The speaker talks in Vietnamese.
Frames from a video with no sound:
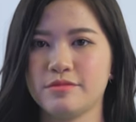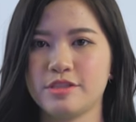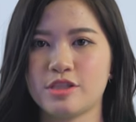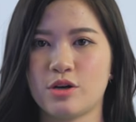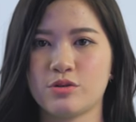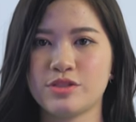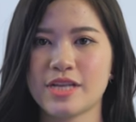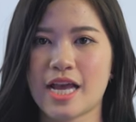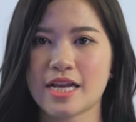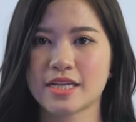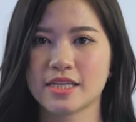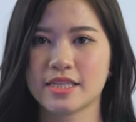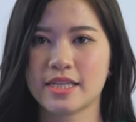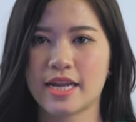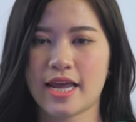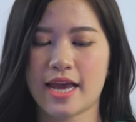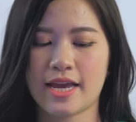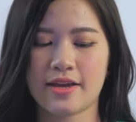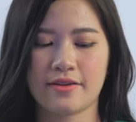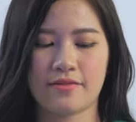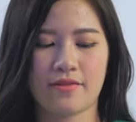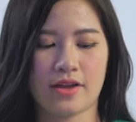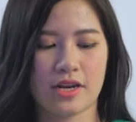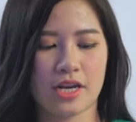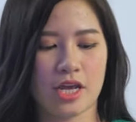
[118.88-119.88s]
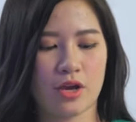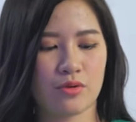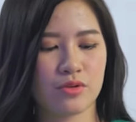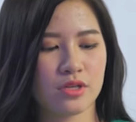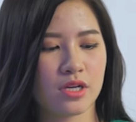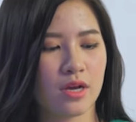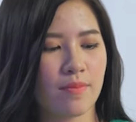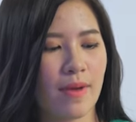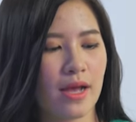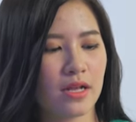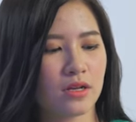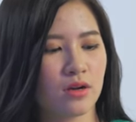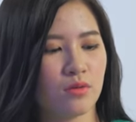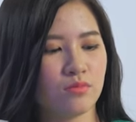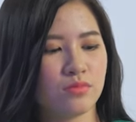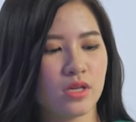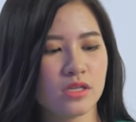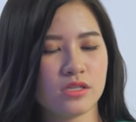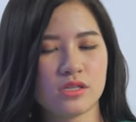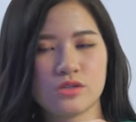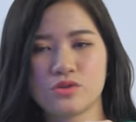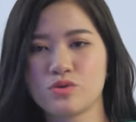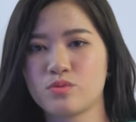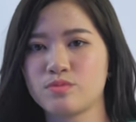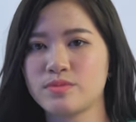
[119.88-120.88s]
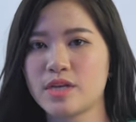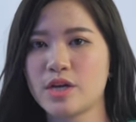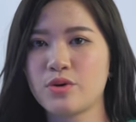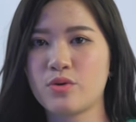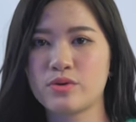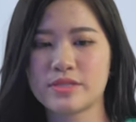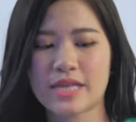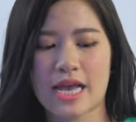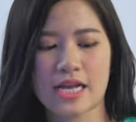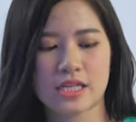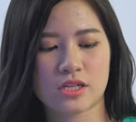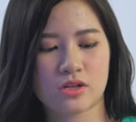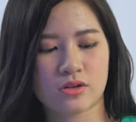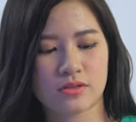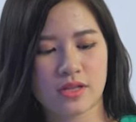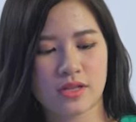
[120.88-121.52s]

chấu trạc như thế này. Và nếu như các bạn không thích sử dụng dây nối dài thì